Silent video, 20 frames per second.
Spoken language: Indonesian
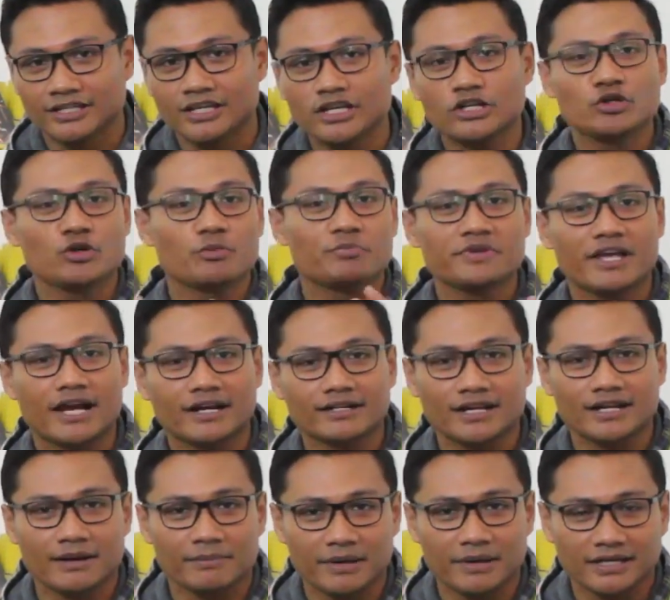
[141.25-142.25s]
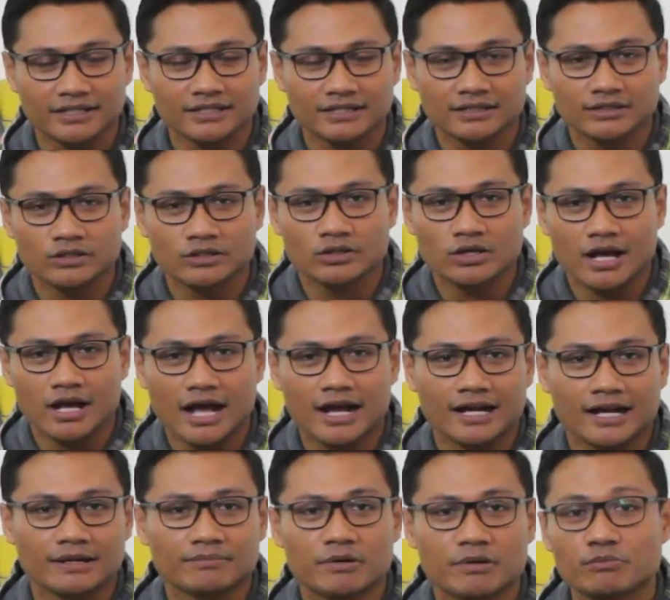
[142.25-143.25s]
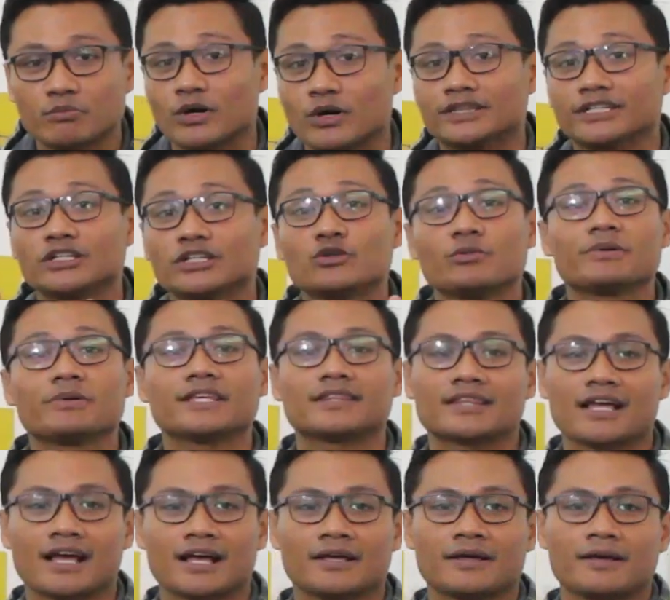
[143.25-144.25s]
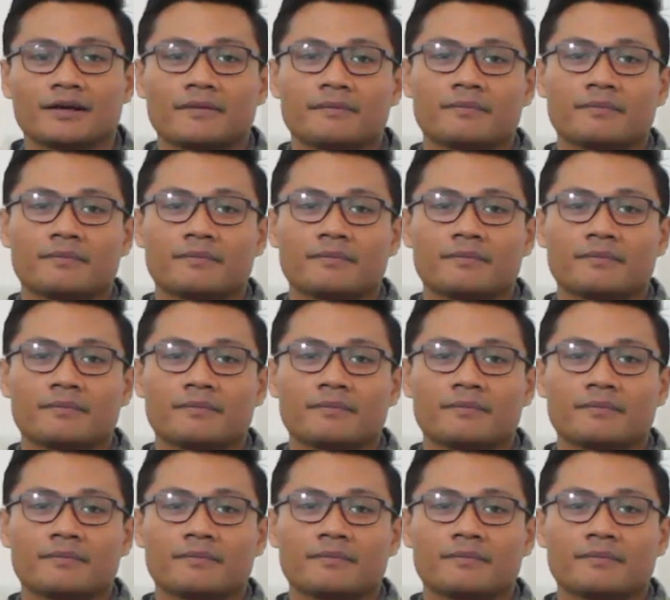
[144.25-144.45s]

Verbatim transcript: hidup yang damai akan membuat hidup kita